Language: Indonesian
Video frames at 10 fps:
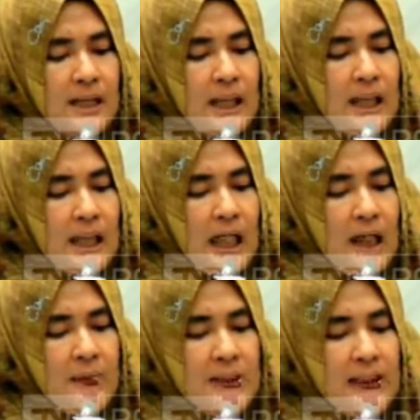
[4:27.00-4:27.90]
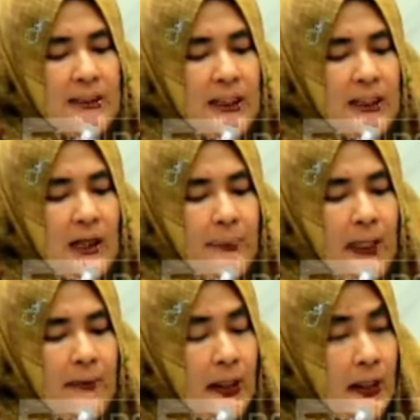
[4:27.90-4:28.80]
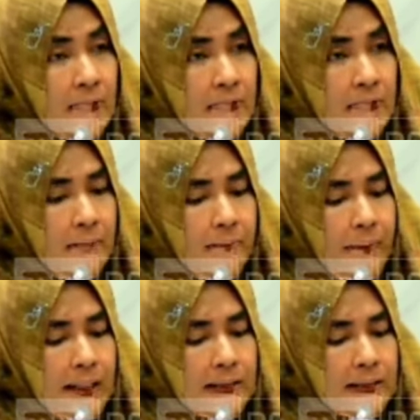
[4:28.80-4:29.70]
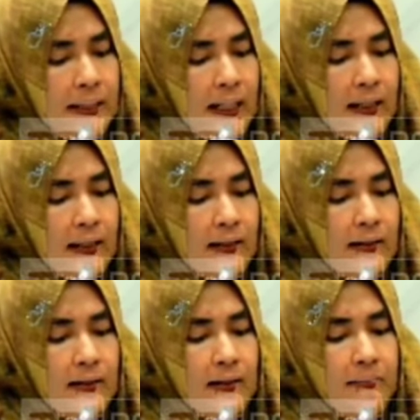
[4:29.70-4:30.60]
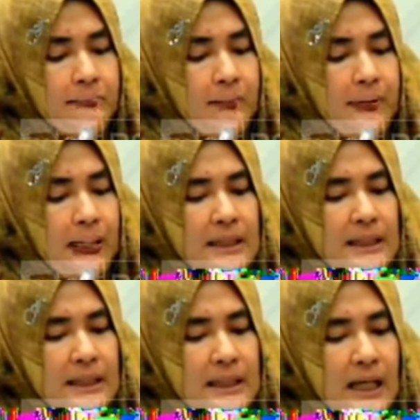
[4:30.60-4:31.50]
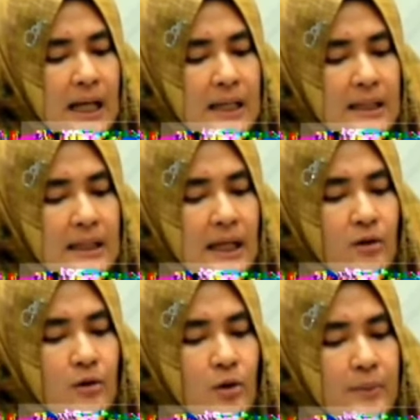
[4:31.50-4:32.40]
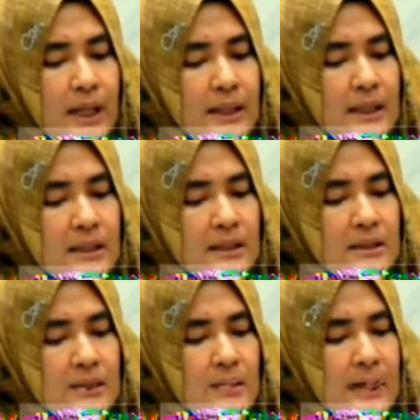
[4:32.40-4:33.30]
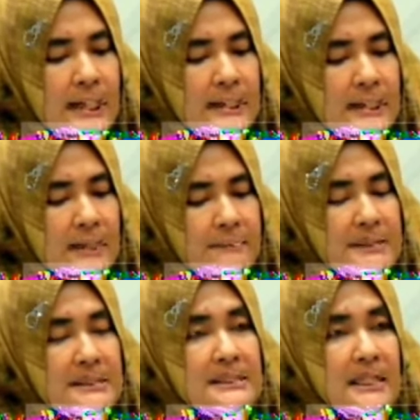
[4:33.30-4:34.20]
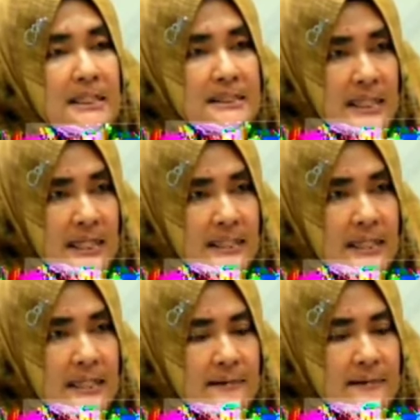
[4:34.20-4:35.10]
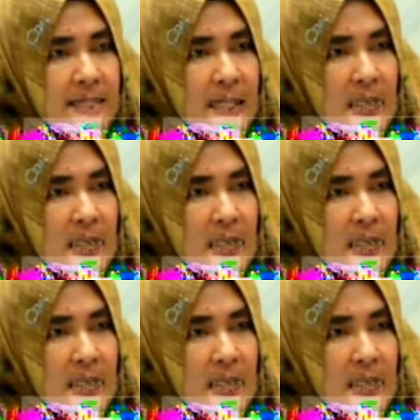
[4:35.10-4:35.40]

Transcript: Aset negara bisa dijadikan PNM sepanjang memiliki nilai keekonomian dan kesesuaian dengan bisnis yang dijalankan.